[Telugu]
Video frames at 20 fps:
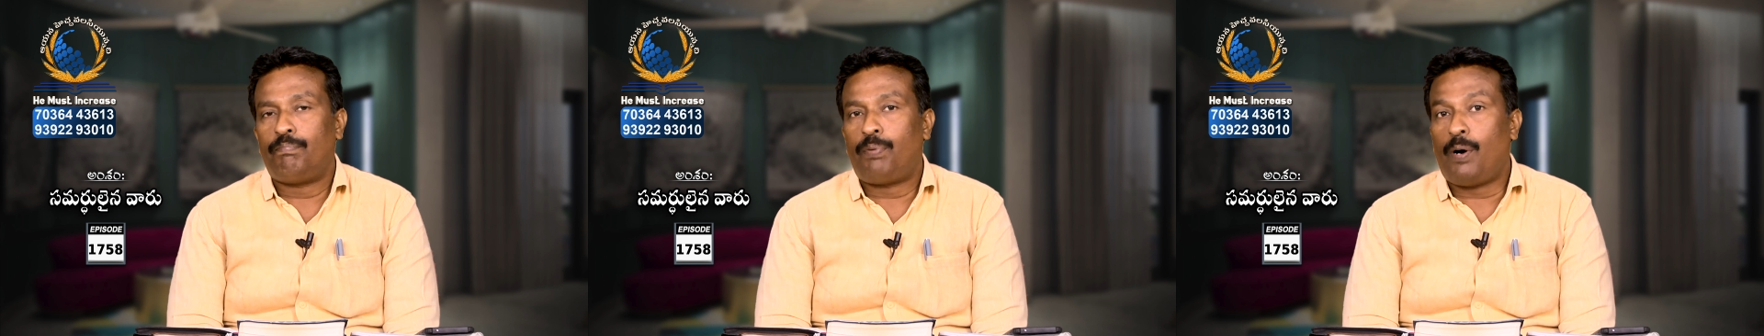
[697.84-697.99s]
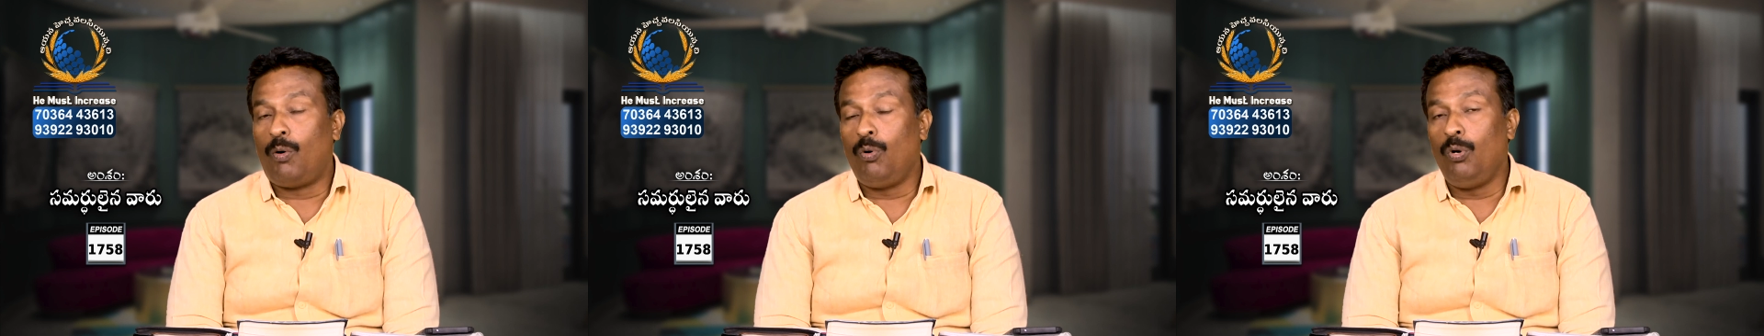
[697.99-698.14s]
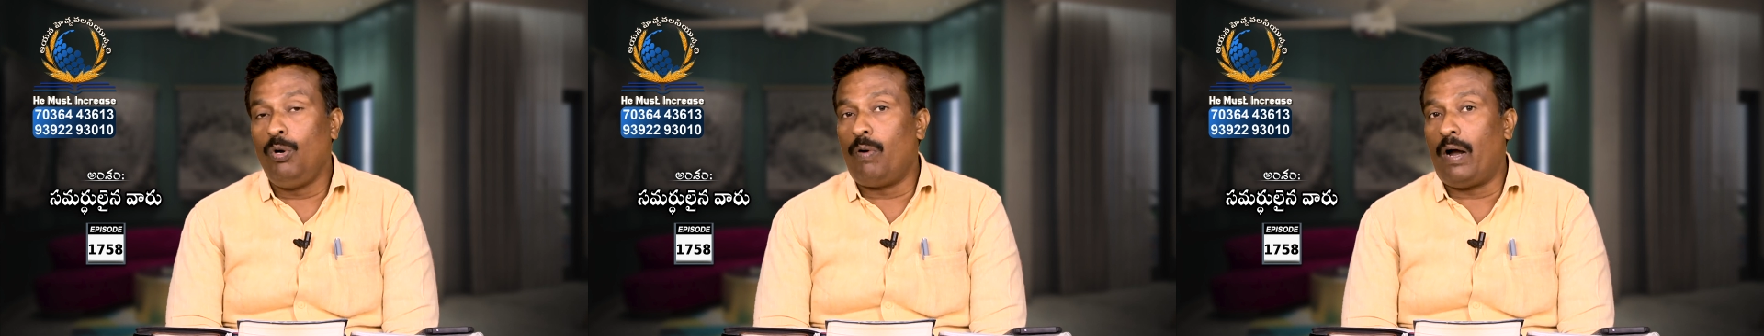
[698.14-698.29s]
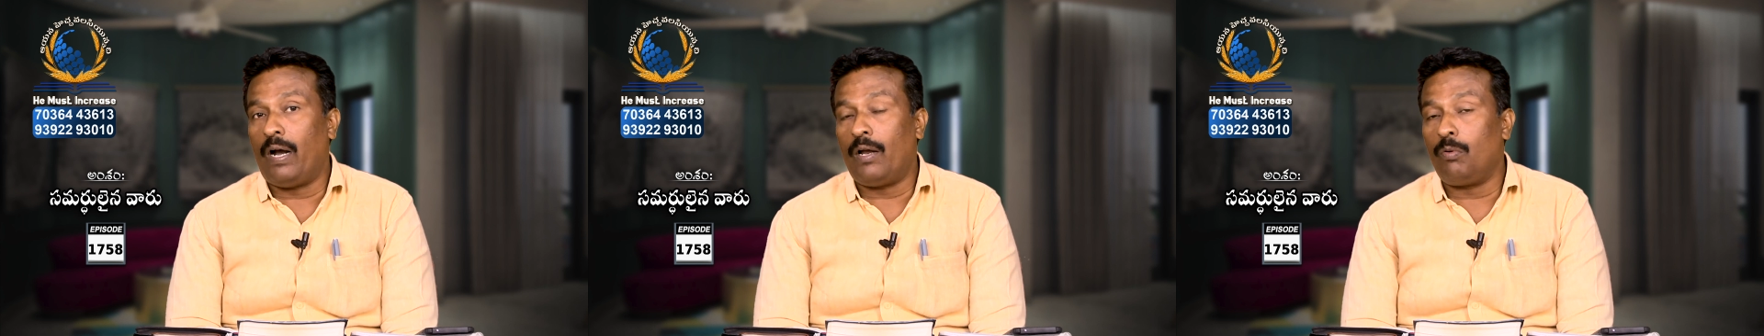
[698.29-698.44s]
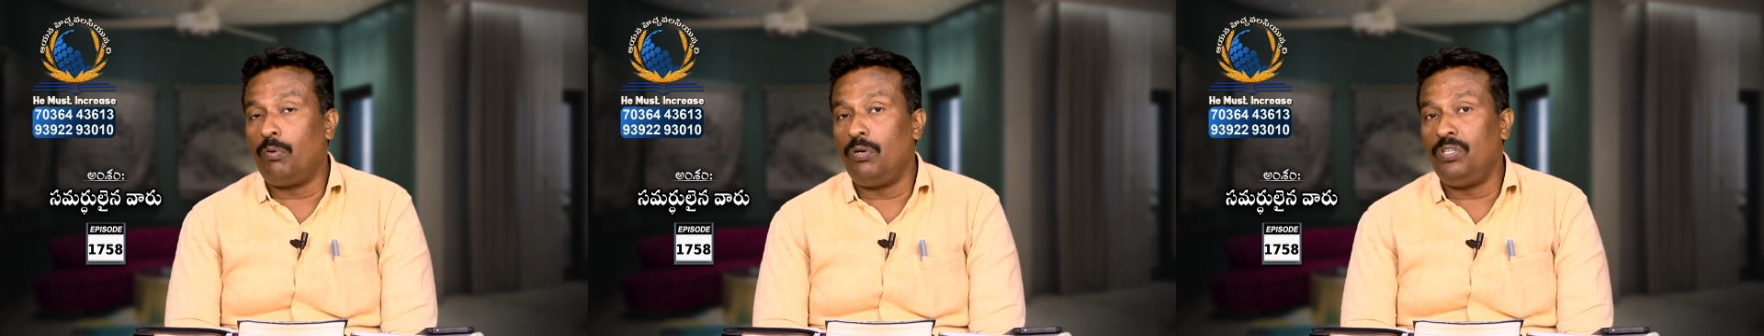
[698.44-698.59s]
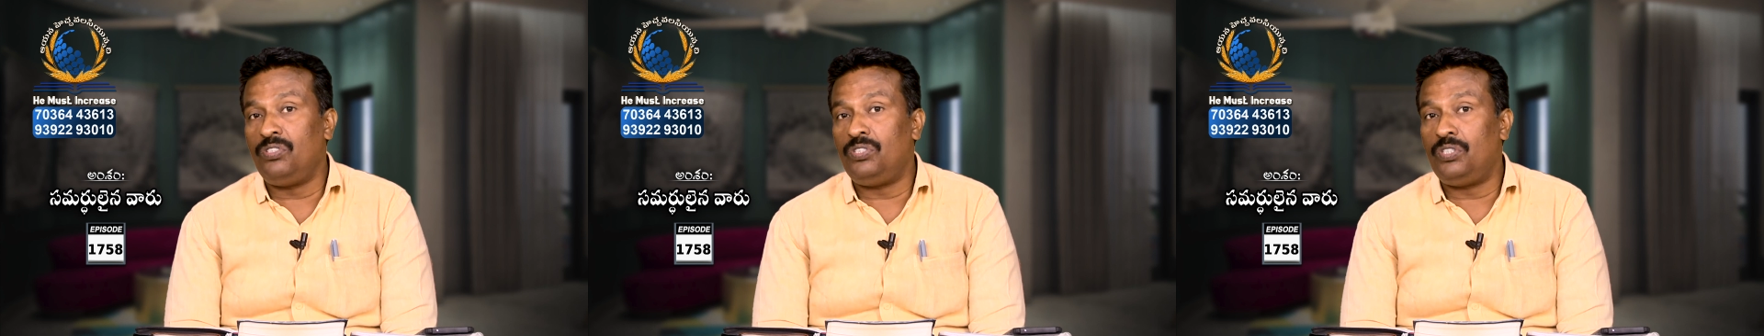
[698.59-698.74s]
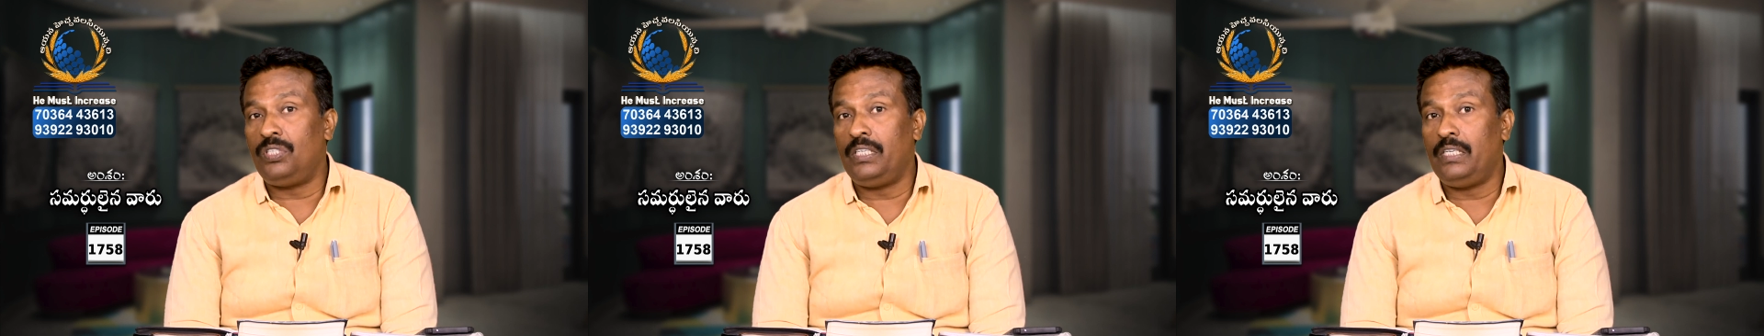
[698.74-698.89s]
పౌలు వాళ్ళ
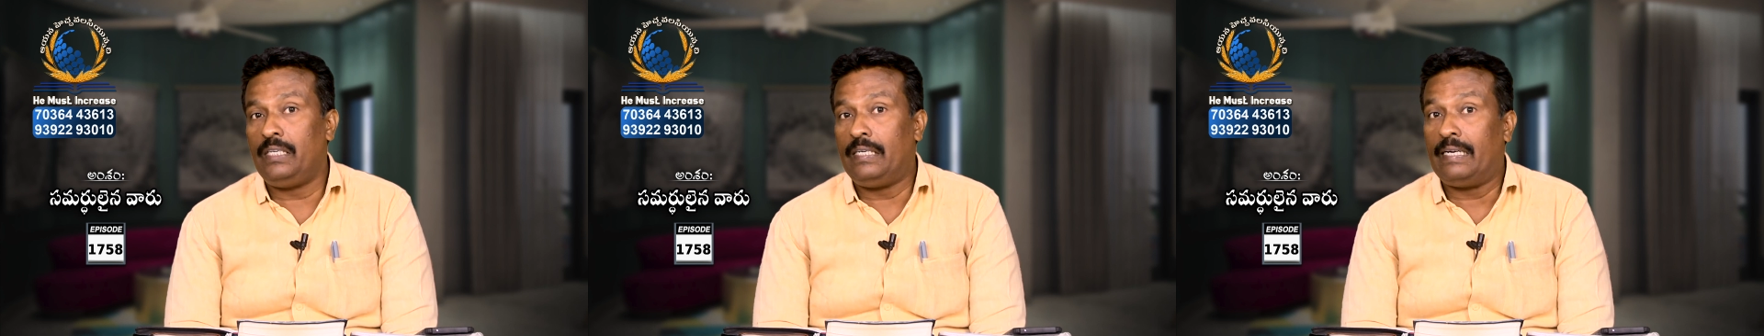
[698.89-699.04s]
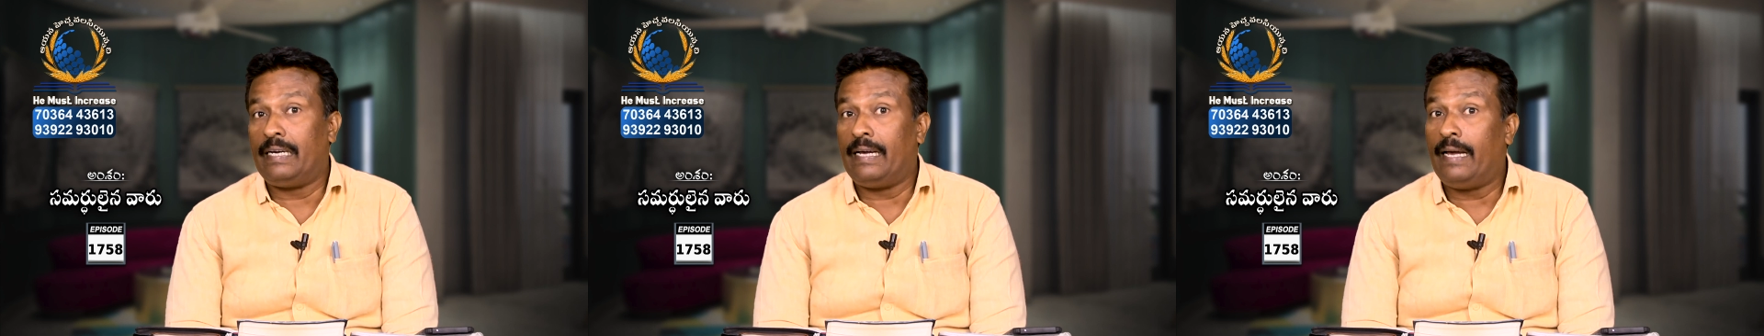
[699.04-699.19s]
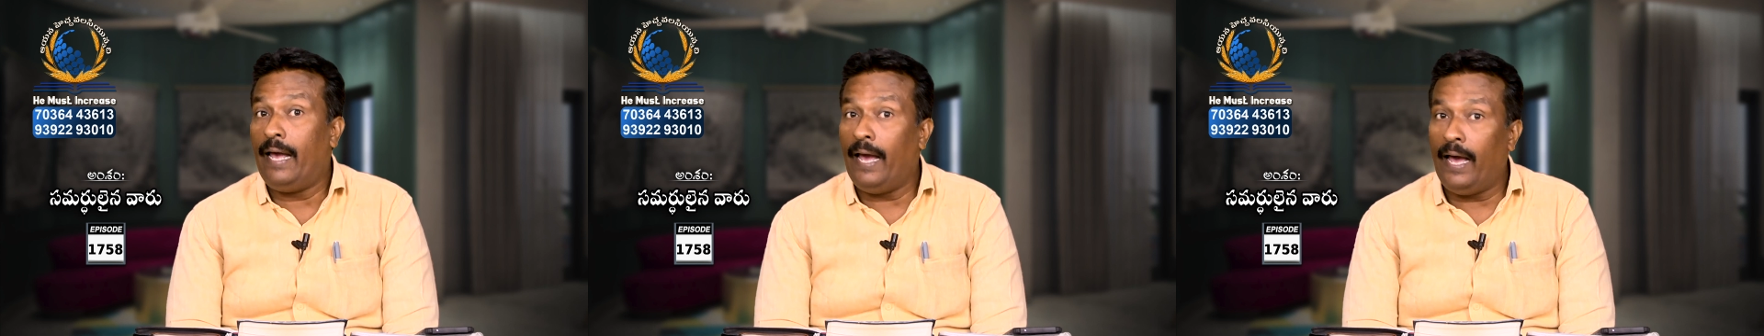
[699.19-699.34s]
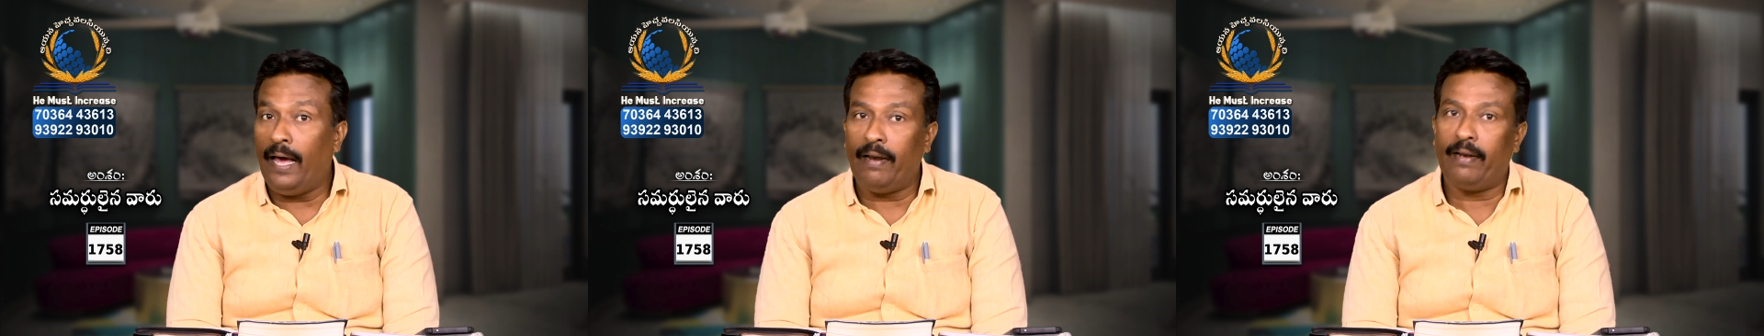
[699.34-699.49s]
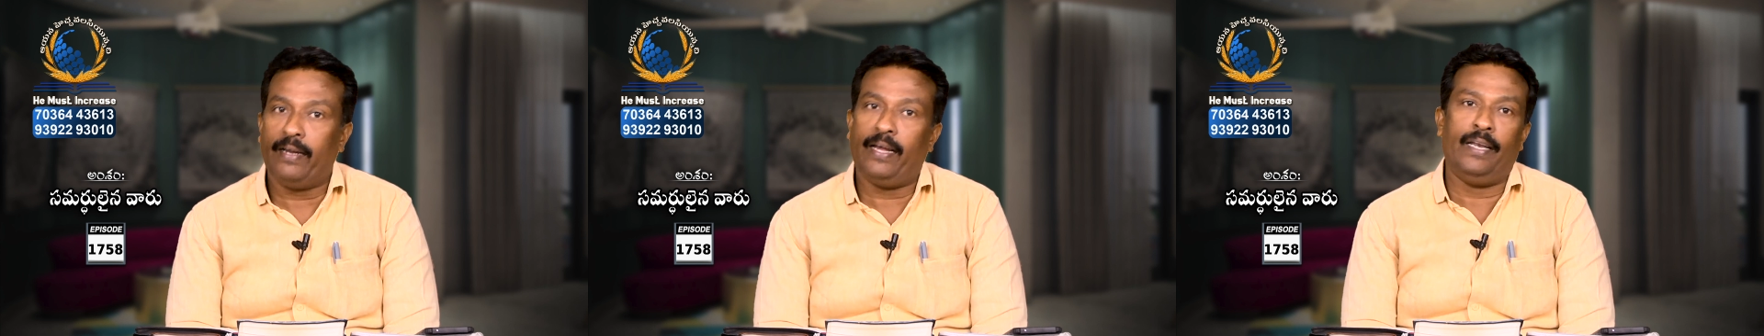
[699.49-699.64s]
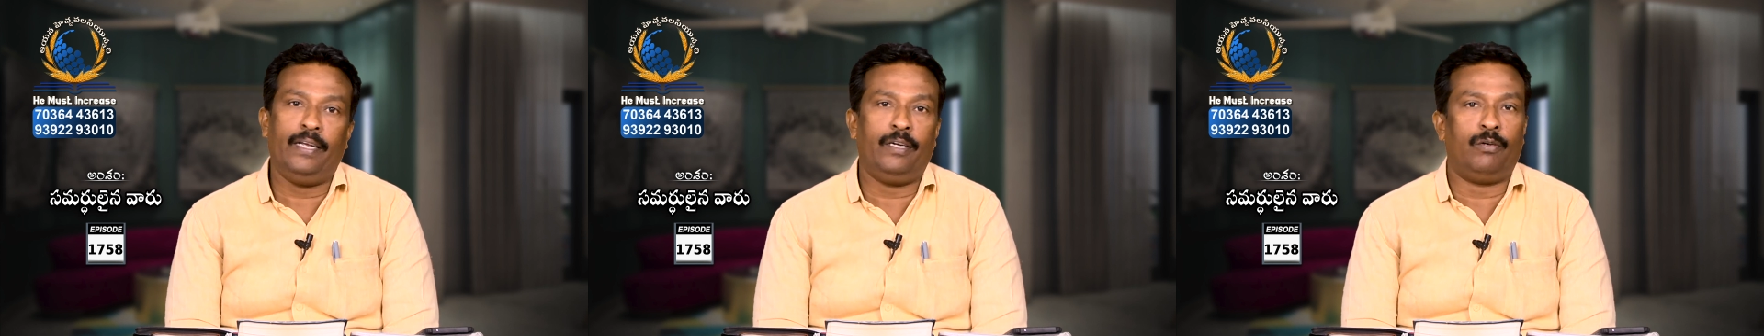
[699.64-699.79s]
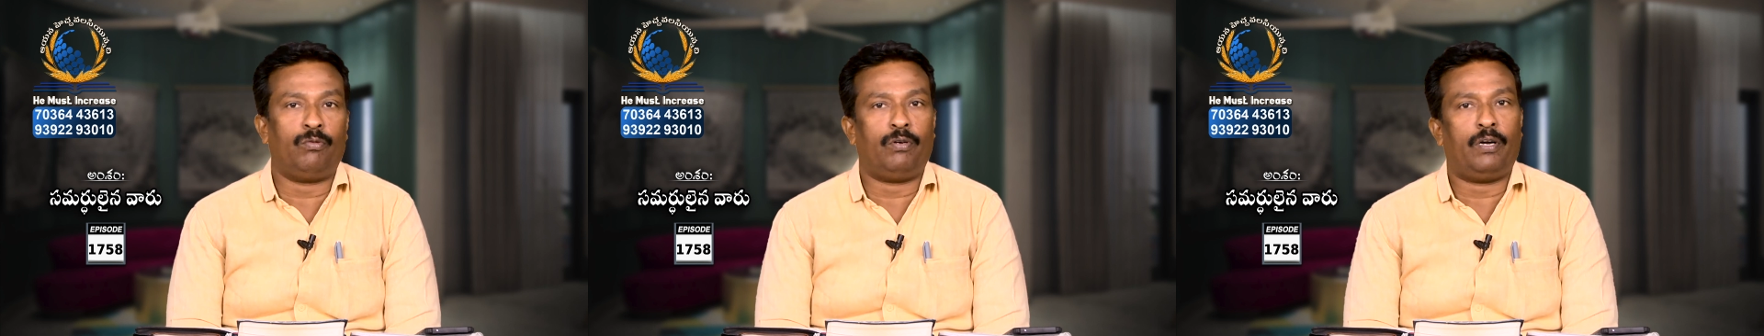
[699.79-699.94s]
గురించి కేర్
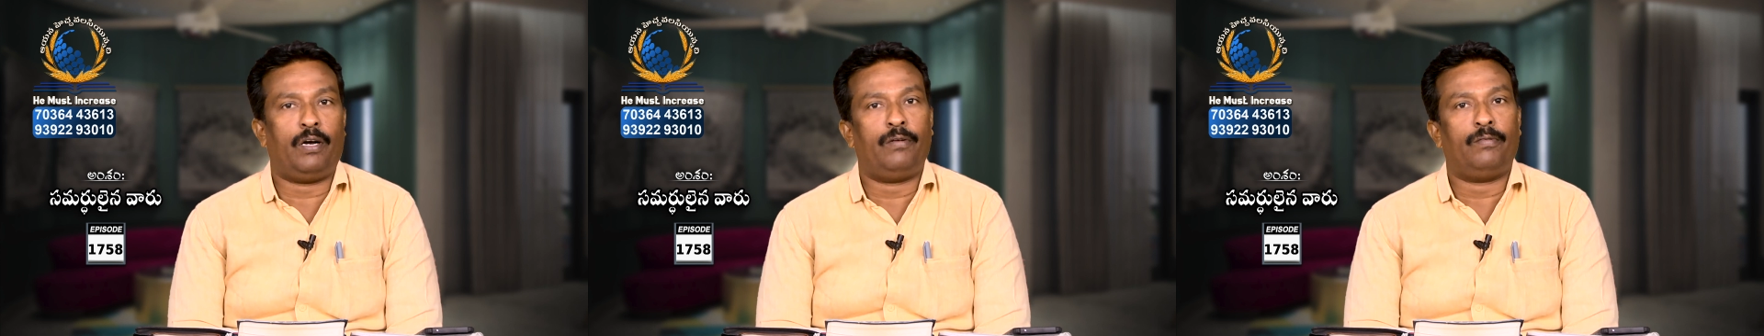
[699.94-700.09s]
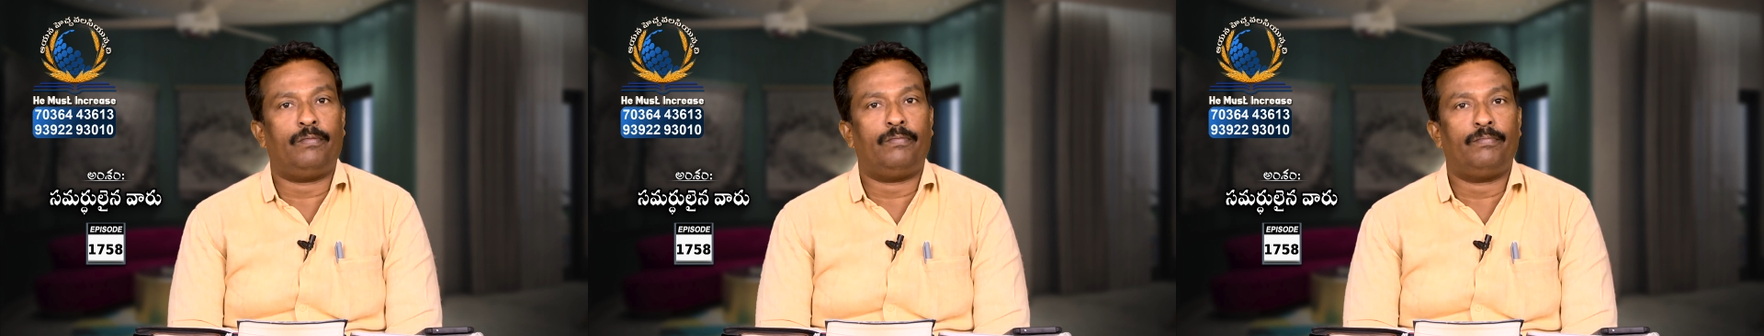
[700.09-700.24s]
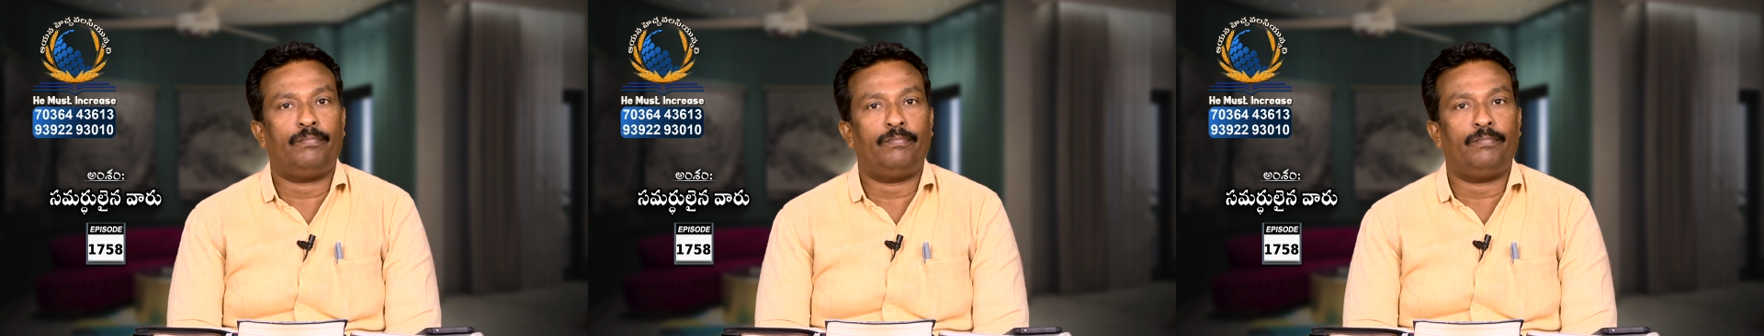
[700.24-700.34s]
కలిగి ఉన్నాడు